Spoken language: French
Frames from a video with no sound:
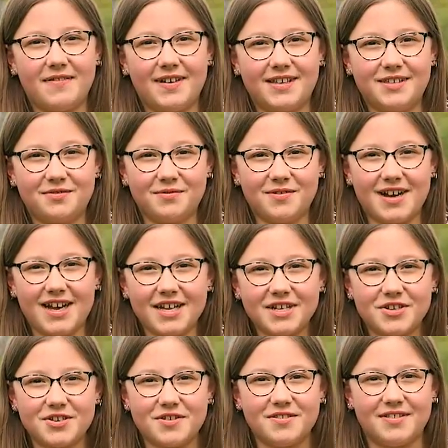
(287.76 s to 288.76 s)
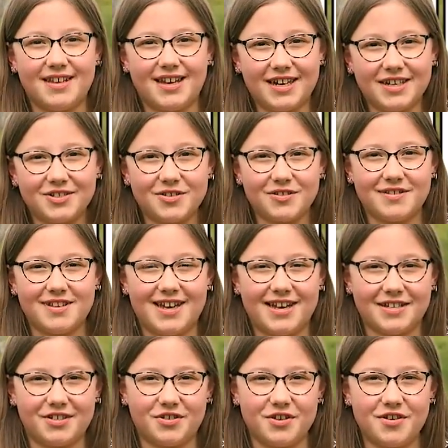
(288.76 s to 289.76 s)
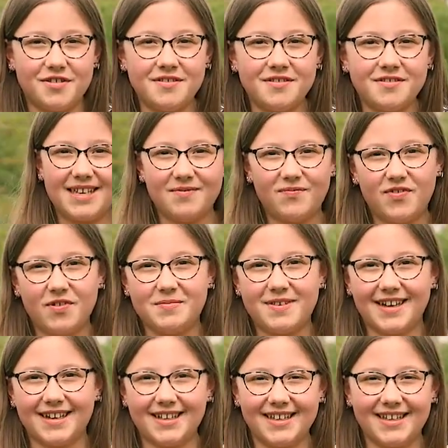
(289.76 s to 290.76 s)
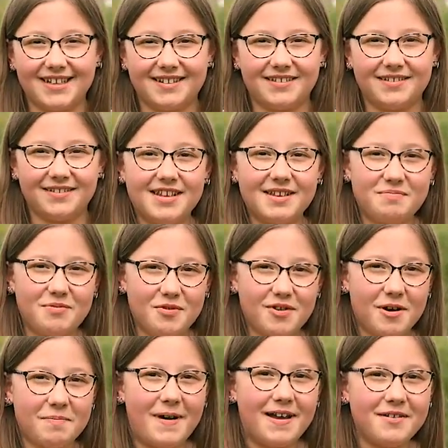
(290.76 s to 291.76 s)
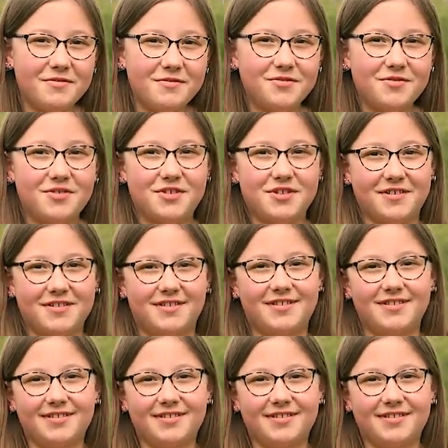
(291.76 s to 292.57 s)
avec son un jeune, un jeune, un jeune, il me fait bien rire. Et pourquoi pas une jeune